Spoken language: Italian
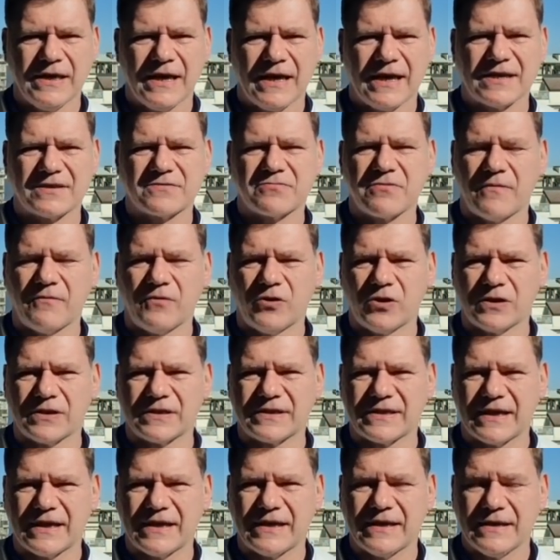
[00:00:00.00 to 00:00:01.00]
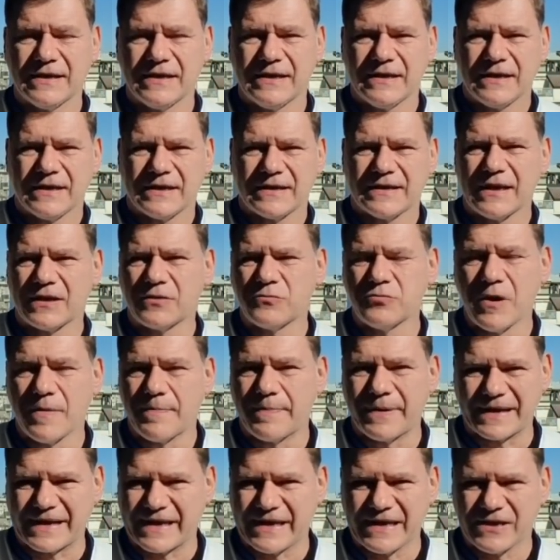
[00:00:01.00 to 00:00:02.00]
a sua volta da due
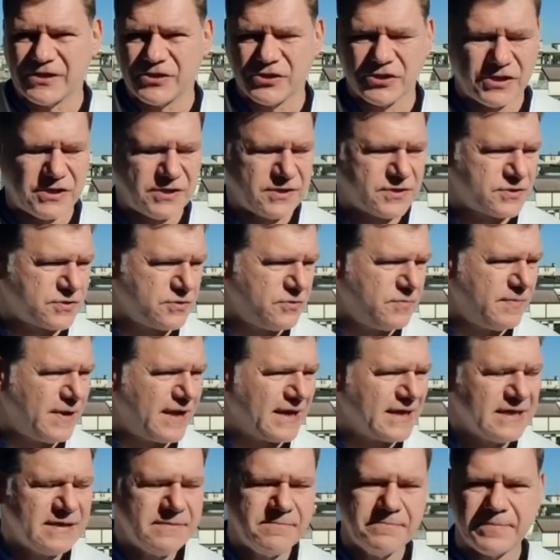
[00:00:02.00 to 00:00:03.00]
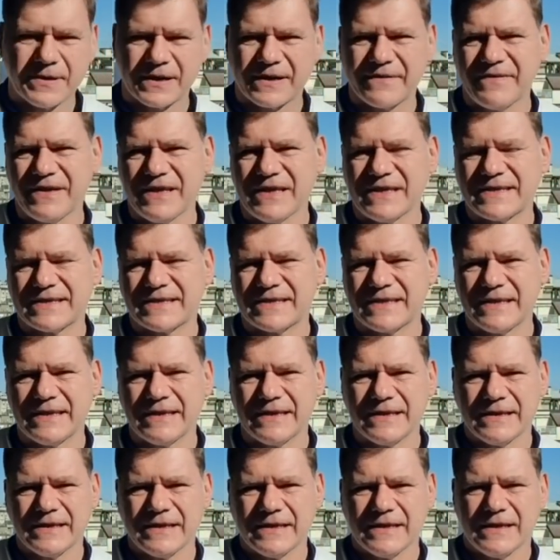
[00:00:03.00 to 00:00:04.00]
pareggi insomma
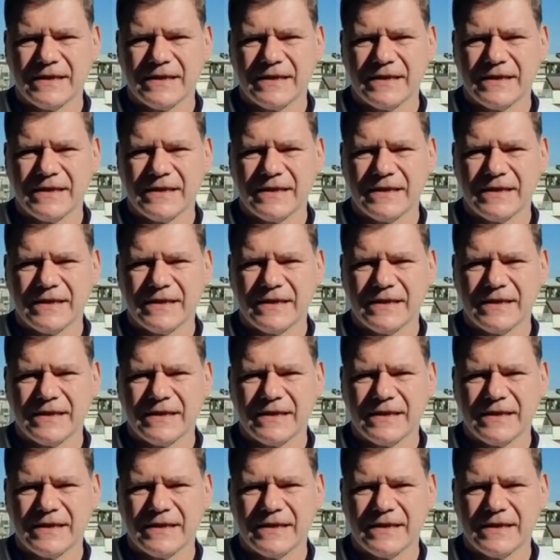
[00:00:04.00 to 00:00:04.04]
imprevisti,